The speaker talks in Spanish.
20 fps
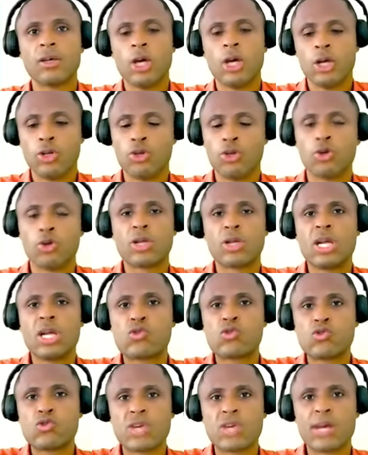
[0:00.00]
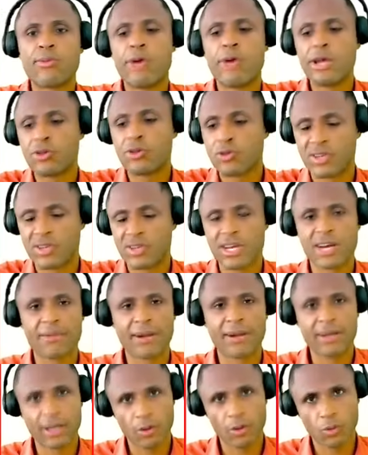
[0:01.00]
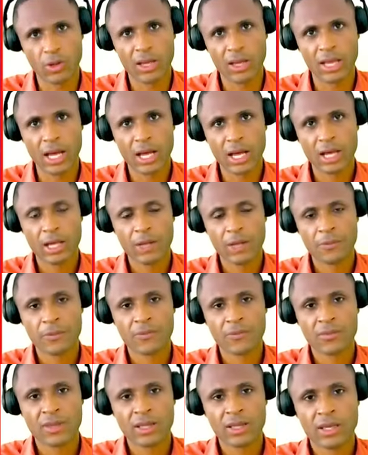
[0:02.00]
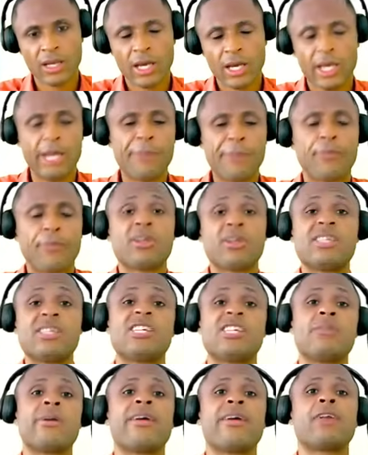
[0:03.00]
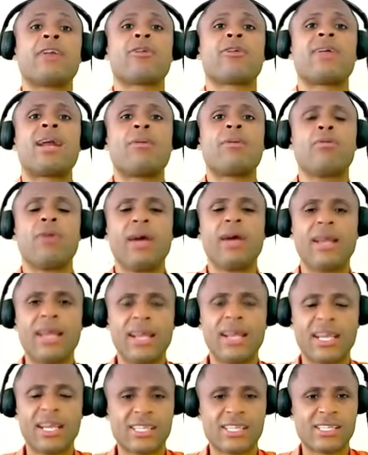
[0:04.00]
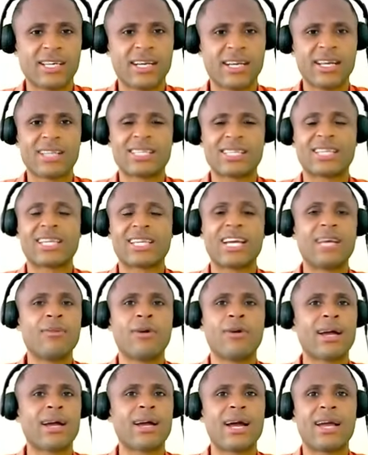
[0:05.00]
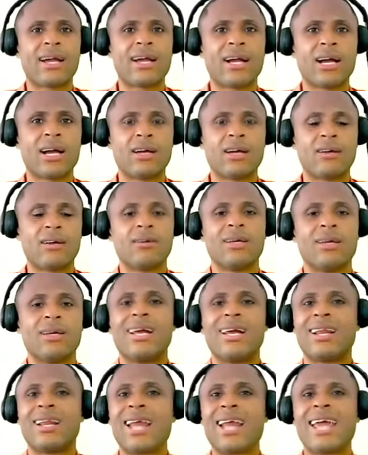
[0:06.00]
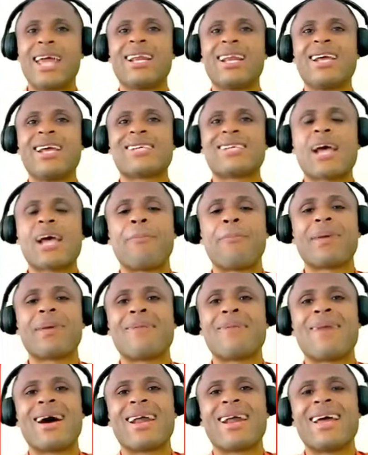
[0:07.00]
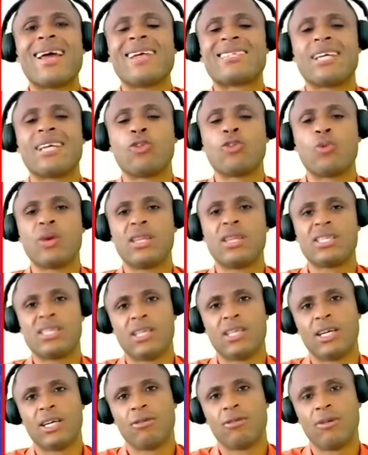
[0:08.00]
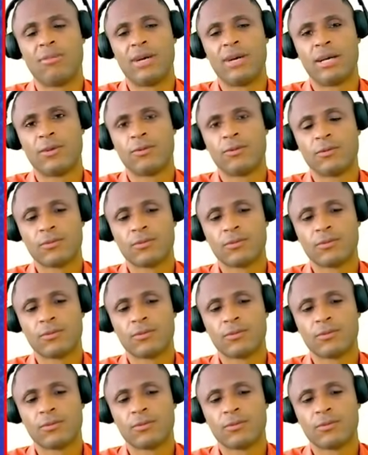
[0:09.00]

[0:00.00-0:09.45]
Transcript: Dios tiene sus siervos y sus siervas que cuida. Y por encima de toda la brujería y la hechicería y el satanismo que haya, la iglesia prevalece, estuve diciendo, hermano.